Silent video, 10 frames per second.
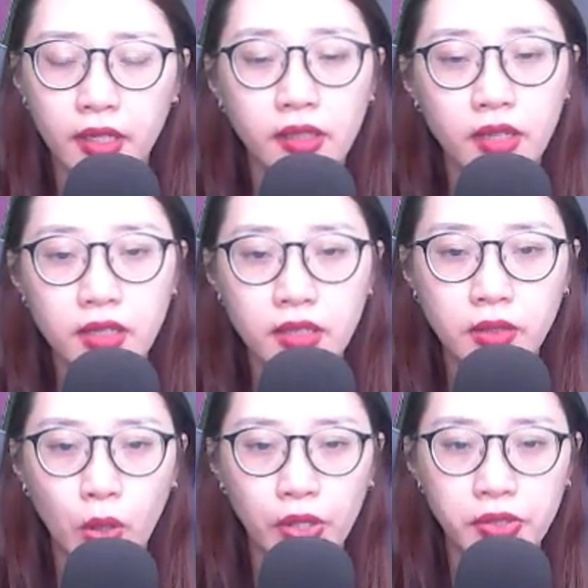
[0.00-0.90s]
có cơ
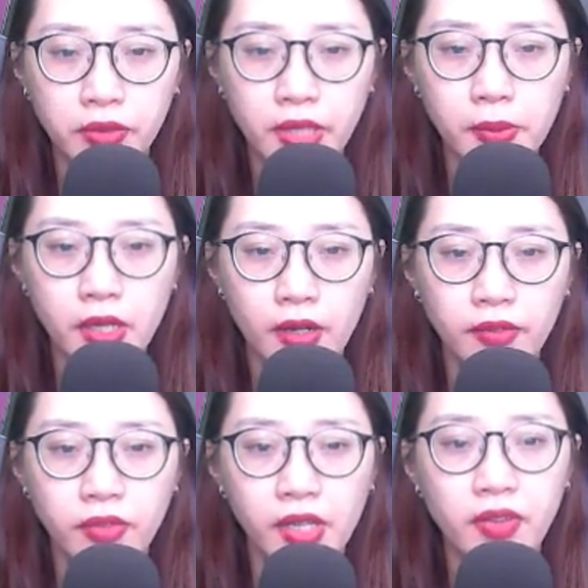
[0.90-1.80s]
hội được tiếp cận
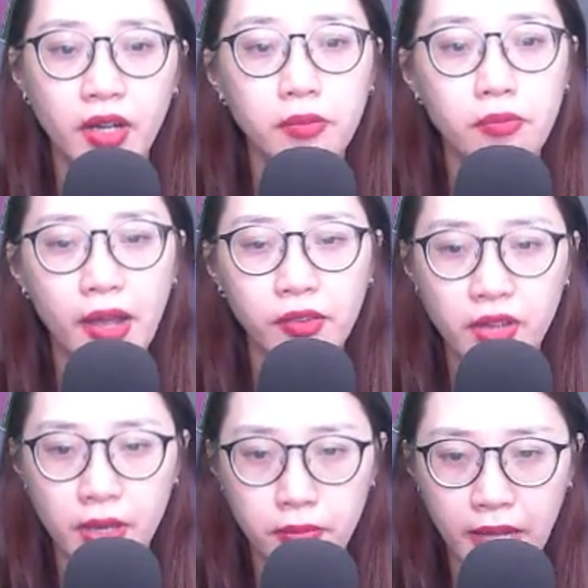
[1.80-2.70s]
với vật bảo
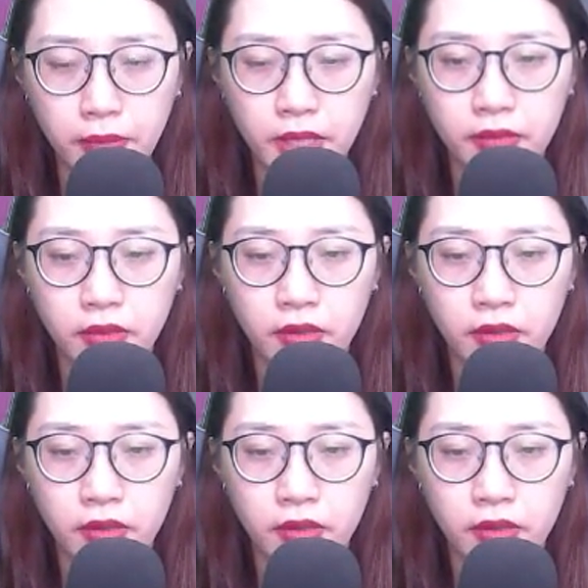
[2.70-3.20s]
vệ mạng mình.